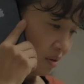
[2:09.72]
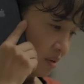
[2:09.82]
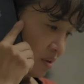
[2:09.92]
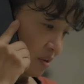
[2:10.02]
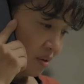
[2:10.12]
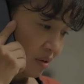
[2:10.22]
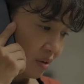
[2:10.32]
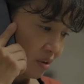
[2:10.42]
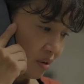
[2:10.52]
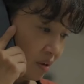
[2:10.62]
rồi
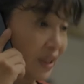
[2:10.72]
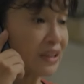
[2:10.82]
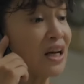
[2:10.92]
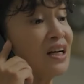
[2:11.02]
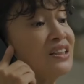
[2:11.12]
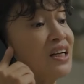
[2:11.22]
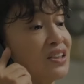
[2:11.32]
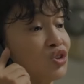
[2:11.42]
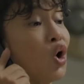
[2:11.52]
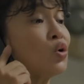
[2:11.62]
để tính tính tính cái
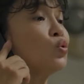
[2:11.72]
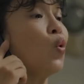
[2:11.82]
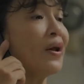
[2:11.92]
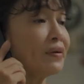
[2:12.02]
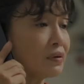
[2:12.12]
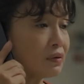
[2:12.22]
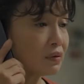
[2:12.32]
gì chốt luôn